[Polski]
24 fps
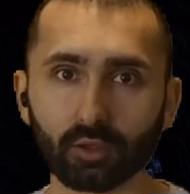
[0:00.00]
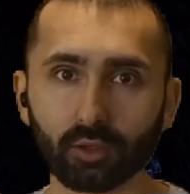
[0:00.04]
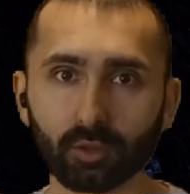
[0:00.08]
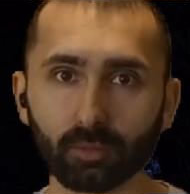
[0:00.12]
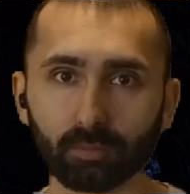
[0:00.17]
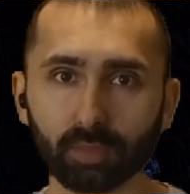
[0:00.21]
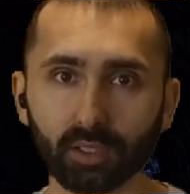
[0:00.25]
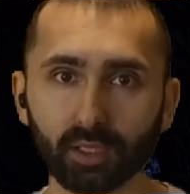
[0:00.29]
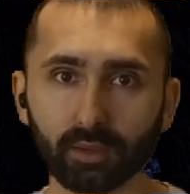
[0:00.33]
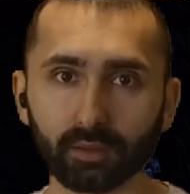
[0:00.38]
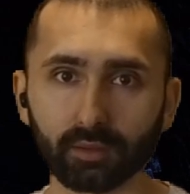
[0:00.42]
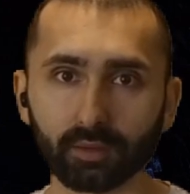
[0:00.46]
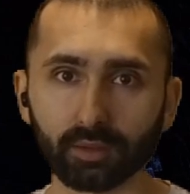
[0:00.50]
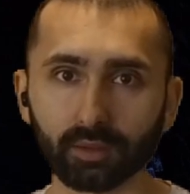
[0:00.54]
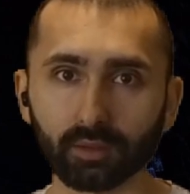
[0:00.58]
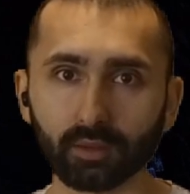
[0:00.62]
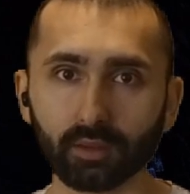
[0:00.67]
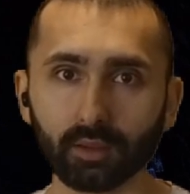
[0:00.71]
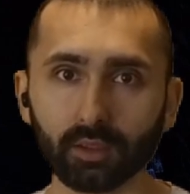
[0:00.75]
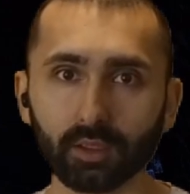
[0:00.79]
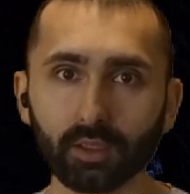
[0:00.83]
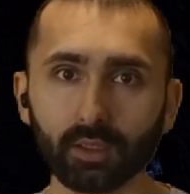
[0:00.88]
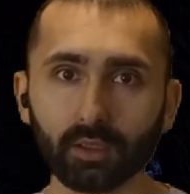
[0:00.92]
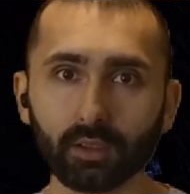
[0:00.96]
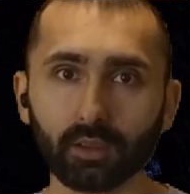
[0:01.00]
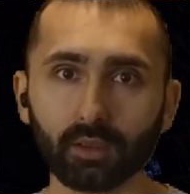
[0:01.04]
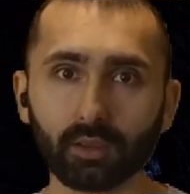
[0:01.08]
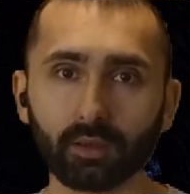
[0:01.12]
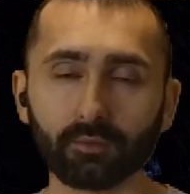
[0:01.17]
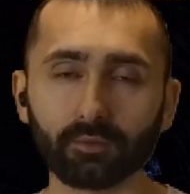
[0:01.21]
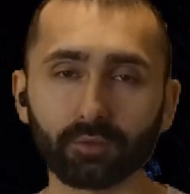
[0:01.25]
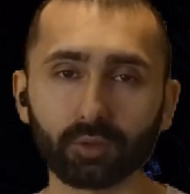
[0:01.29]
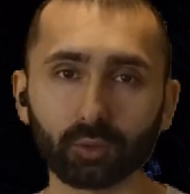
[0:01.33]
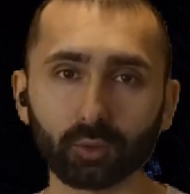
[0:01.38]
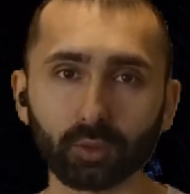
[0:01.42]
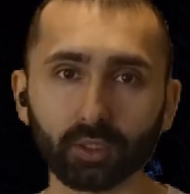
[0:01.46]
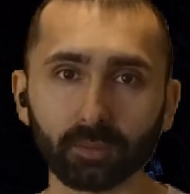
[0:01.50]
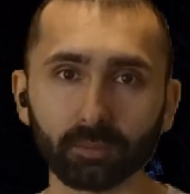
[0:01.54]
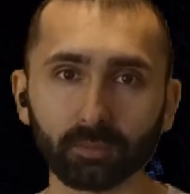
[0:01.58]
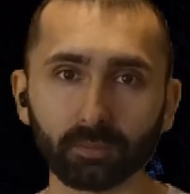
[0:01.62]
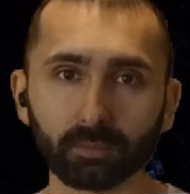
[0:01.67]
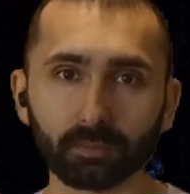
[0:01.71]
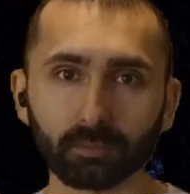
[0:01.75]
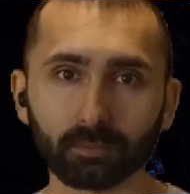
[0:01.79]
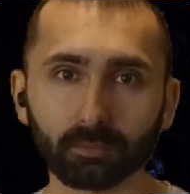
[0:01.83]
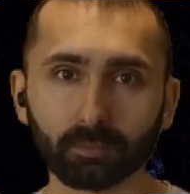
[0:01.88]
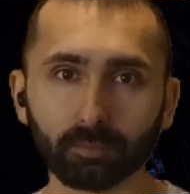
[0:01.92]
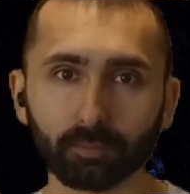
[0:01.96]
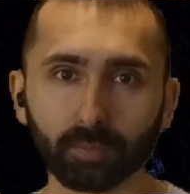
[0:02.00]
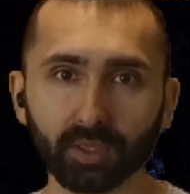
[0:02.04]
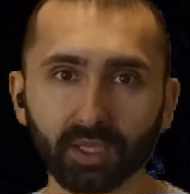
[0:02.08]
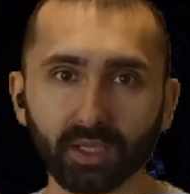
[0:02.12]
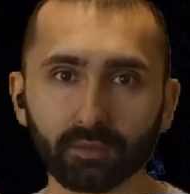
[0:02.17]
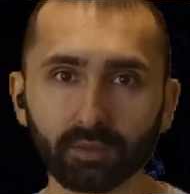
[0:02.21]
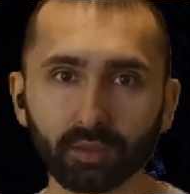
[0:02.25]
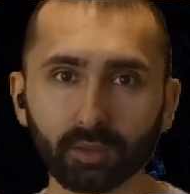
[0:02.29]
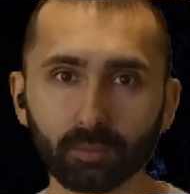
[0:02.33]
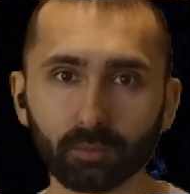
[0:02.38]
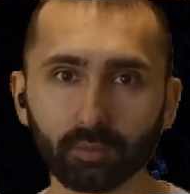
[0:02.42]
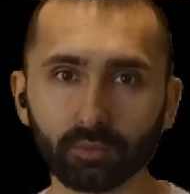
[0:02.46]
kompleks, w którym, prawdę